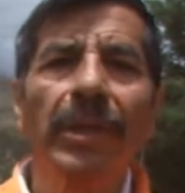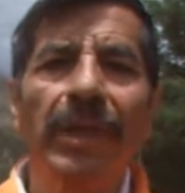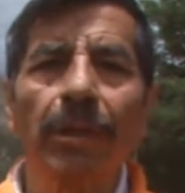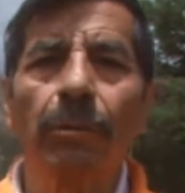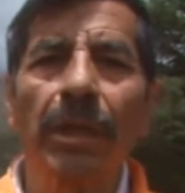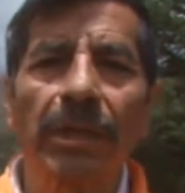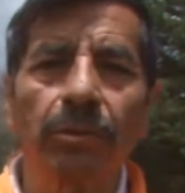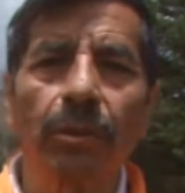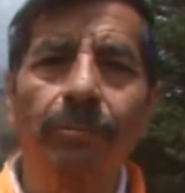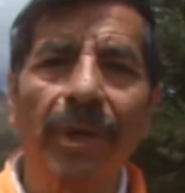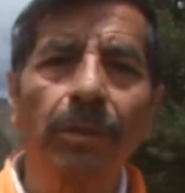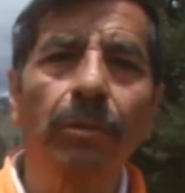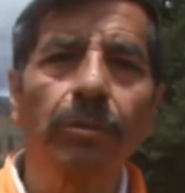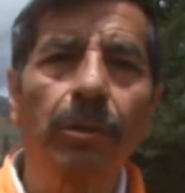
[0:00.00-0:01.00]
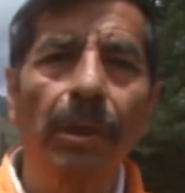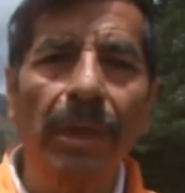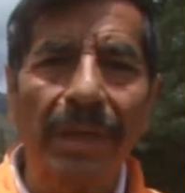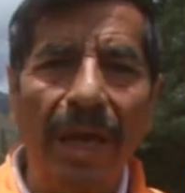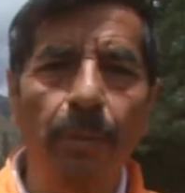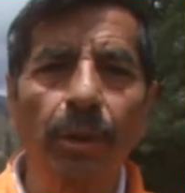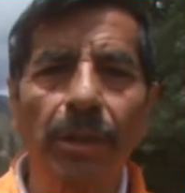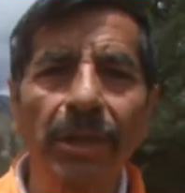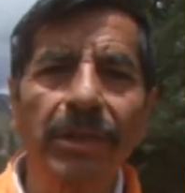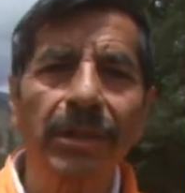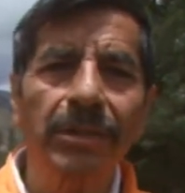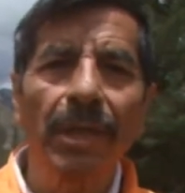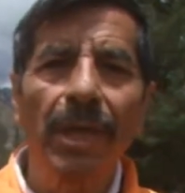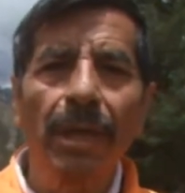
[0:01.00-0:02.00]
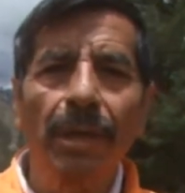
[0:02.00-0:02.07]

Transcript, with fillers: dándole a su hermano camionetas,